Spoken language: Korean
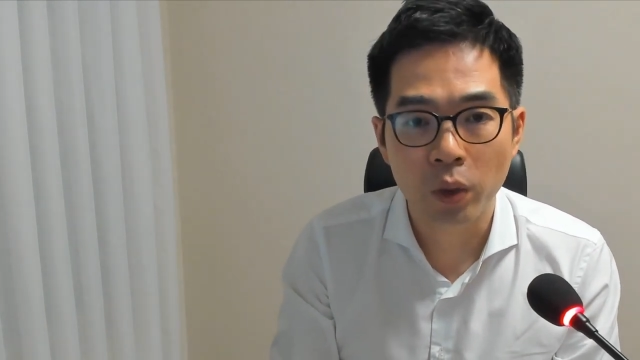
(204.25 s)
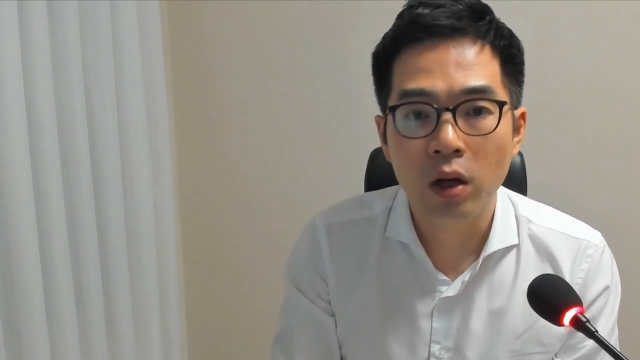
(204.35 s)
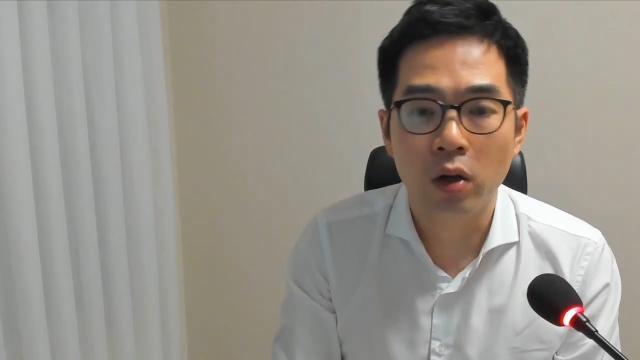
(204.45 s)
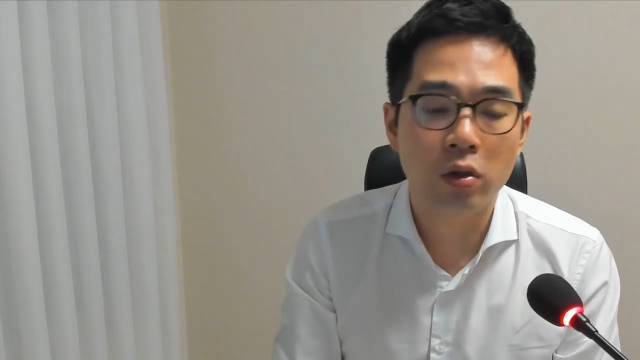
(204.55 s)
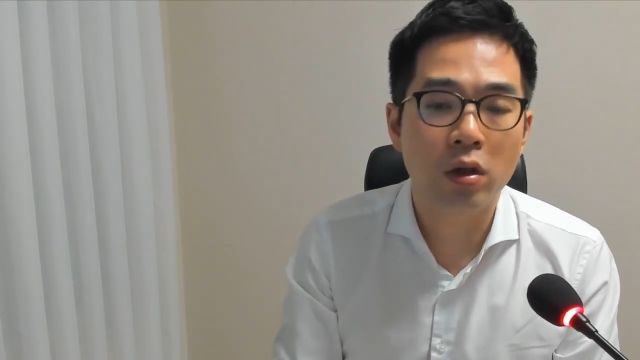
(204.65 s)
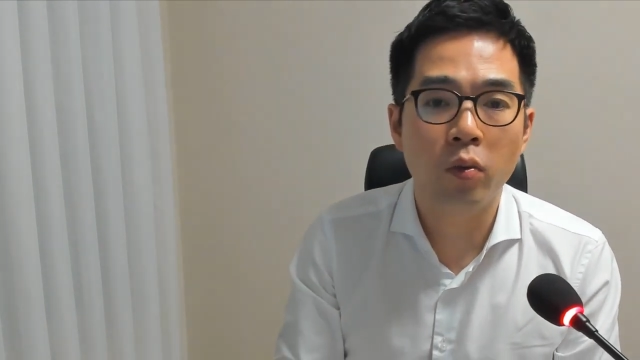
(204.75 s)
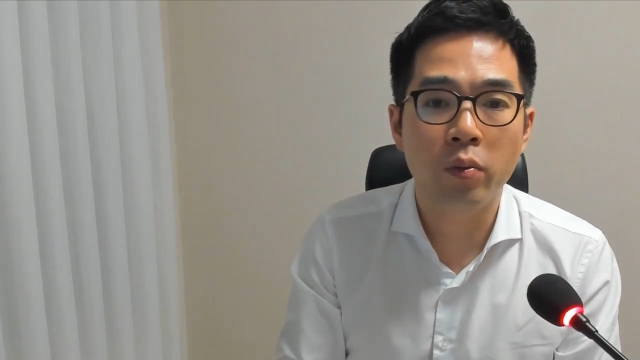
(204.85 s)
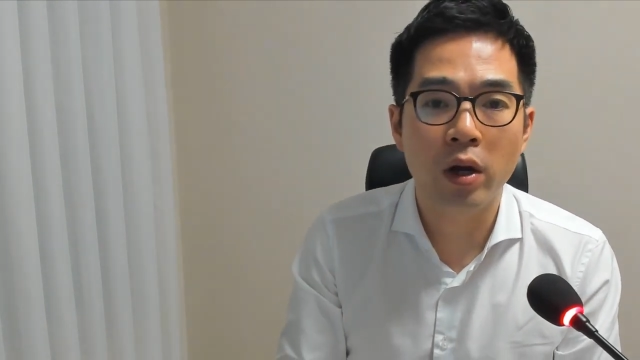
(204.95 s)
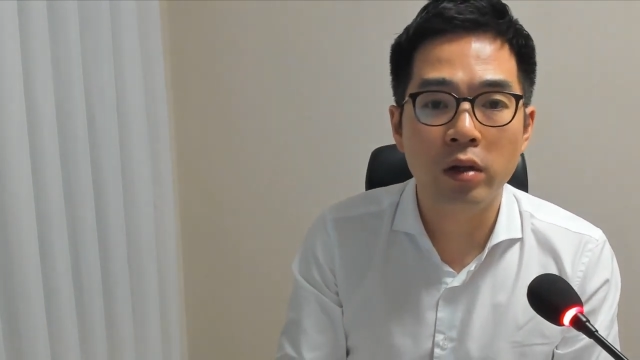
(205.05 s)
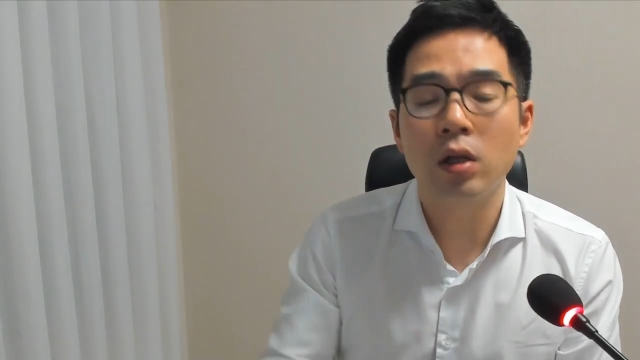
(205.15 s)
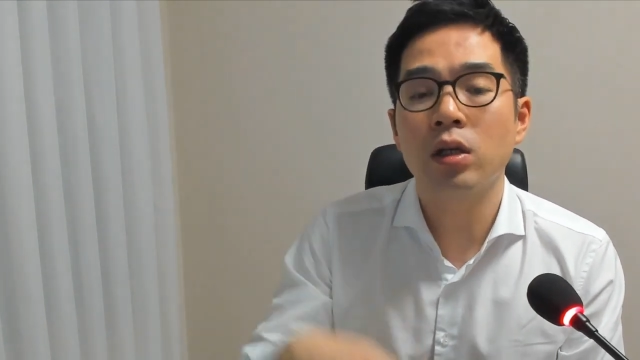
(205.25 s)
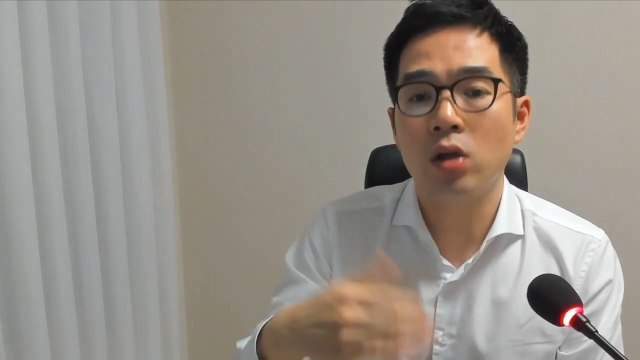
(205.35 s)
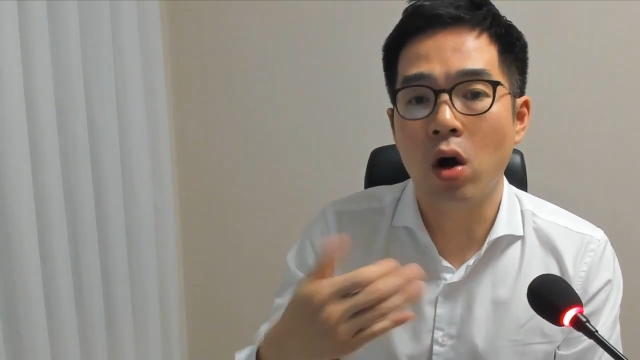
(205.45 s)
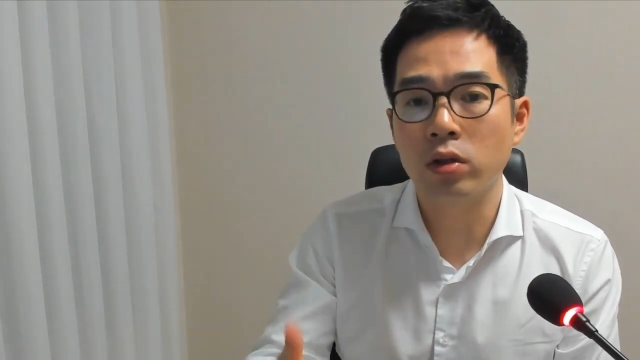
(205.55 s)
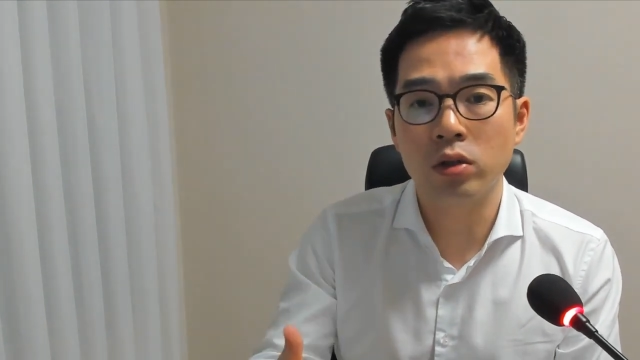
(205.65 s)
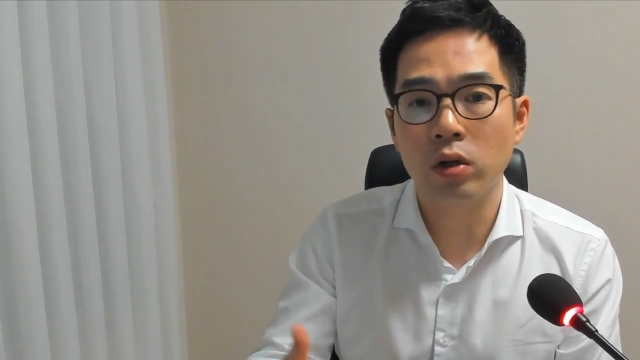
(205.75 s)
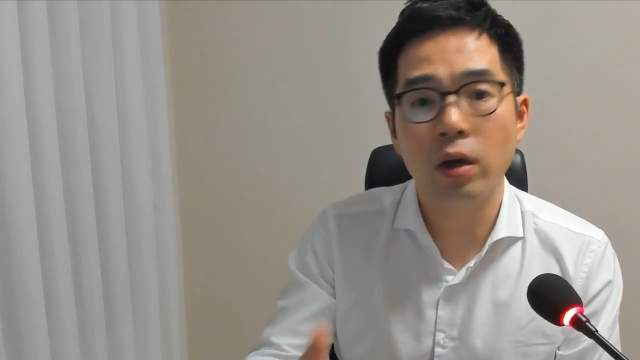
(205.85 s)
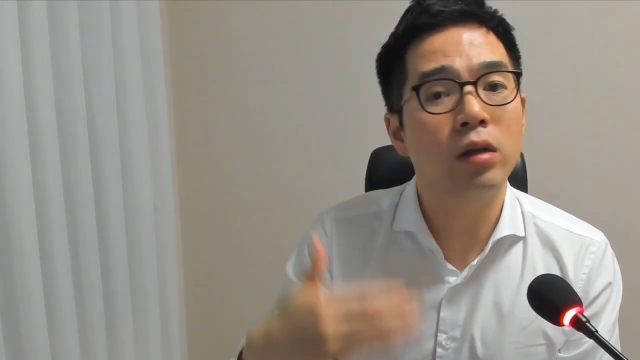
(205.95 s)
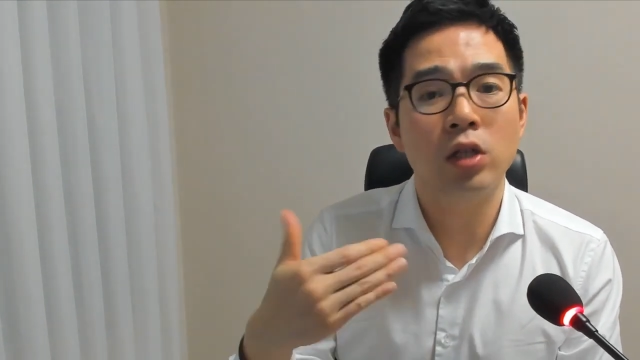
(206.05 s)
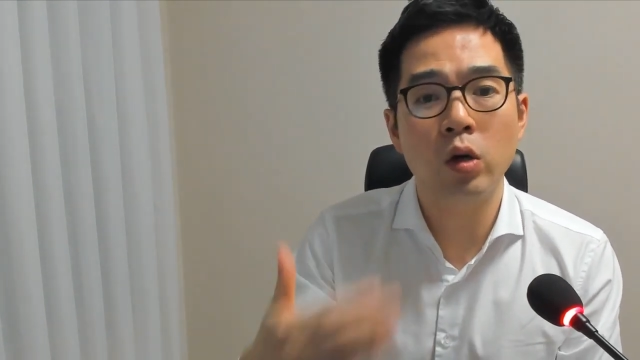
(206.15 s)
어떻게 보면
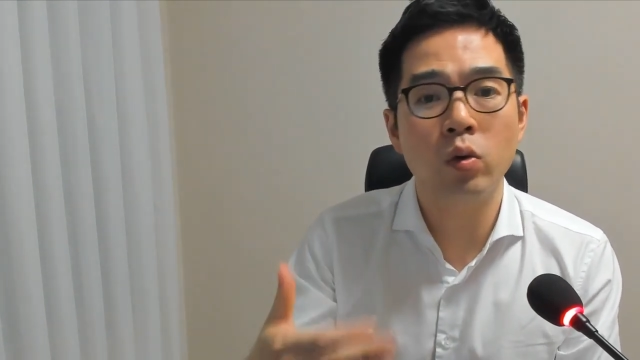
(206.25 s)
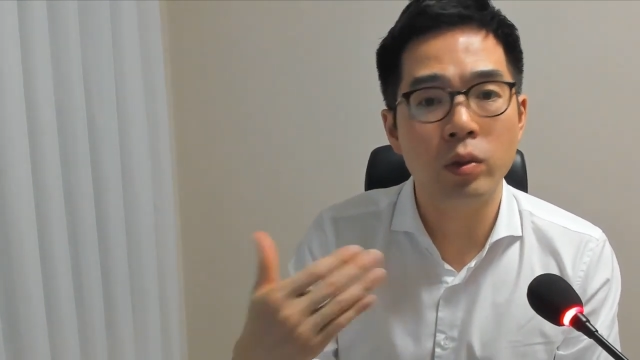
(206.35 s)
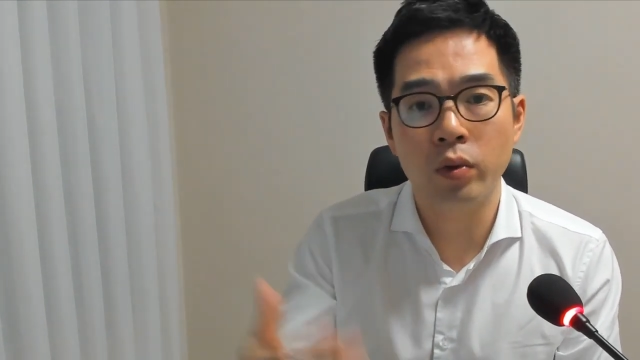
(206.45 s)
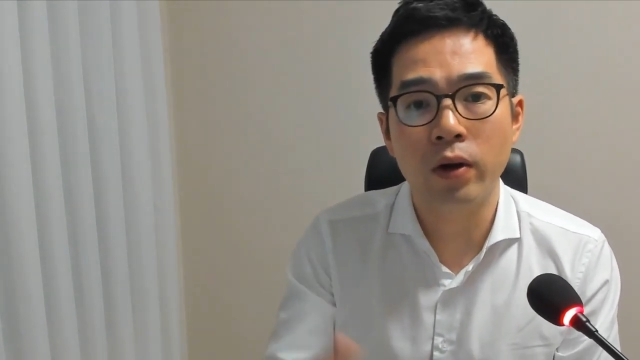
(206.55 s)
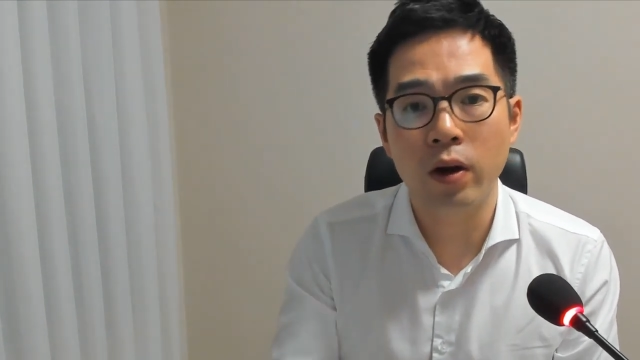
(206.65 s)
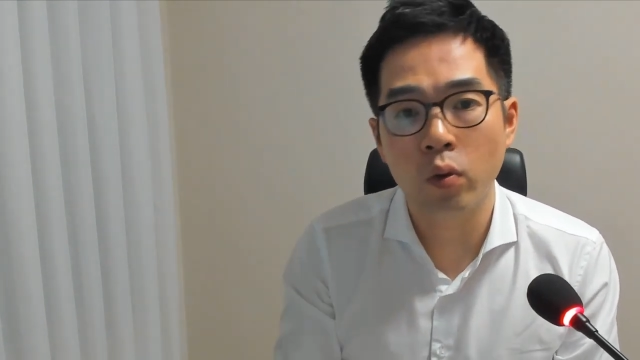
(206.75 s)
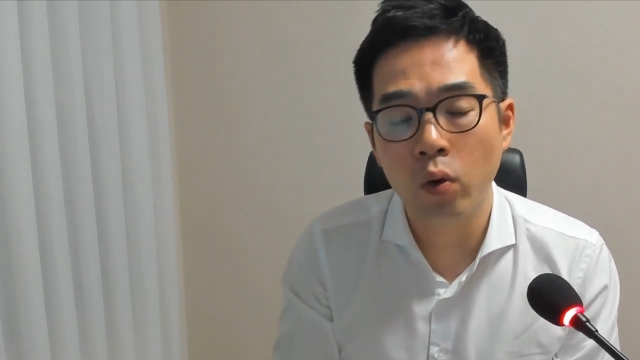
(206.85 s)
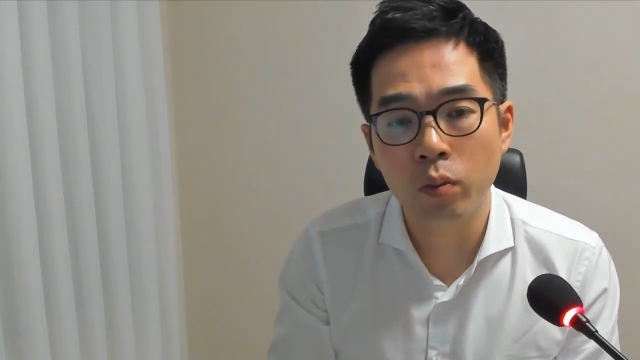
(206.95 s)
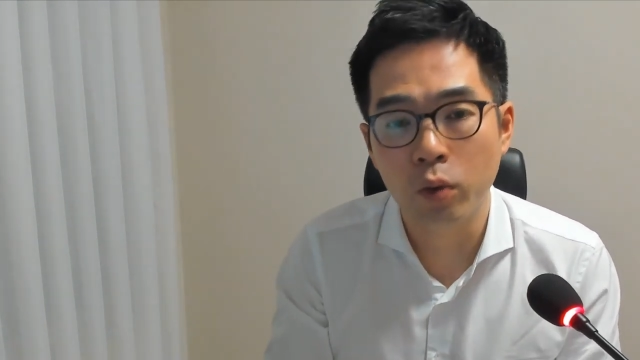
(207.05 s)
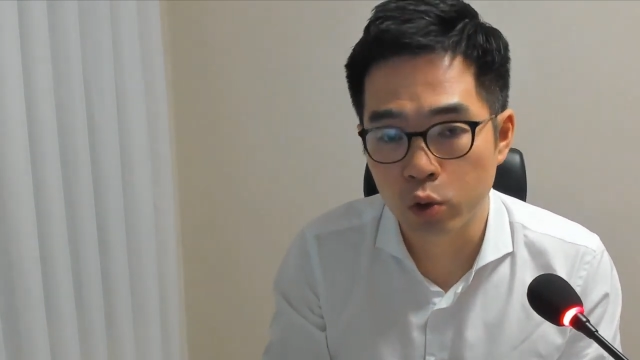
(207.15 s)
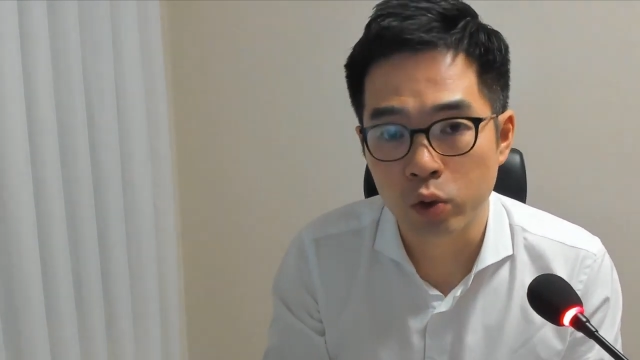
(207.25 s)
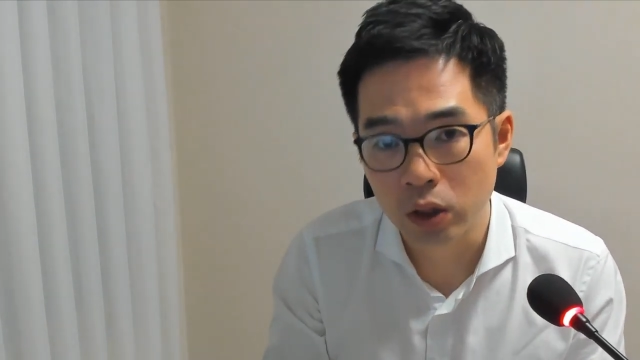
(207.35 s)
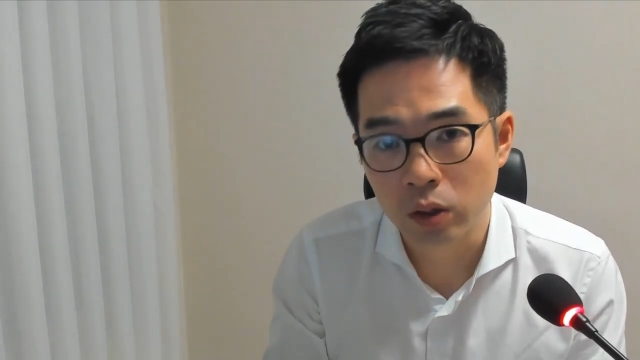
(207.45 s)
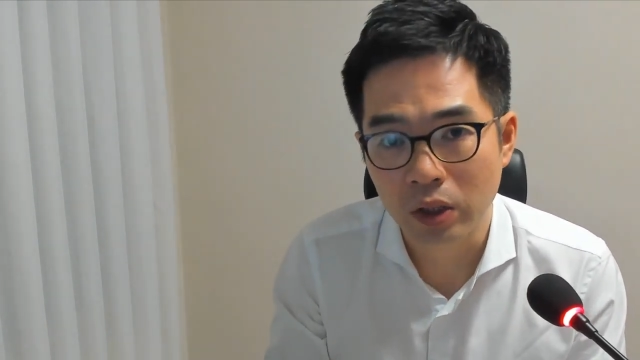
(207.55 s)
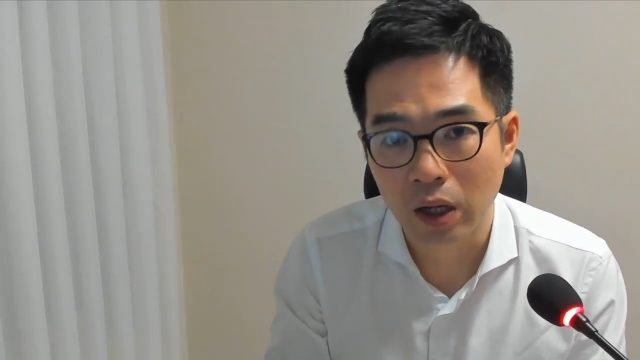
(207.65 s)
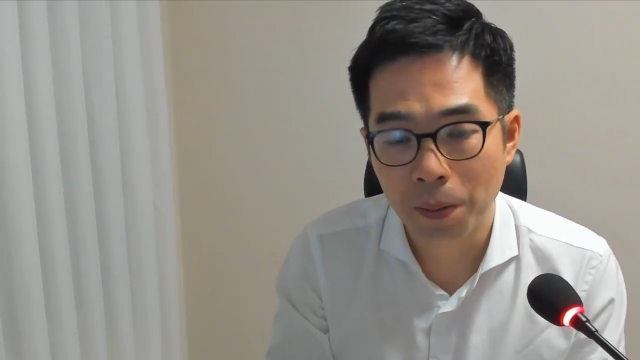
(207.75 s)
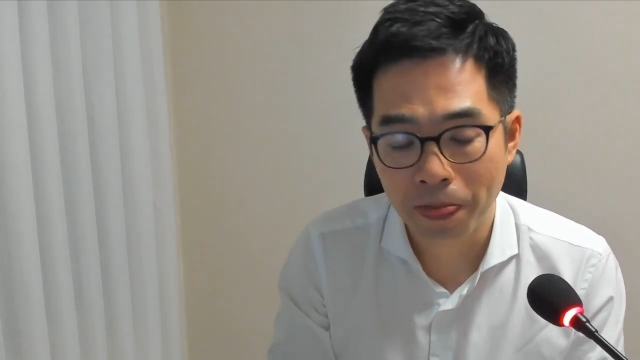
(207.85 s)
경청의 최고 지표라고 볼 수 있습니다.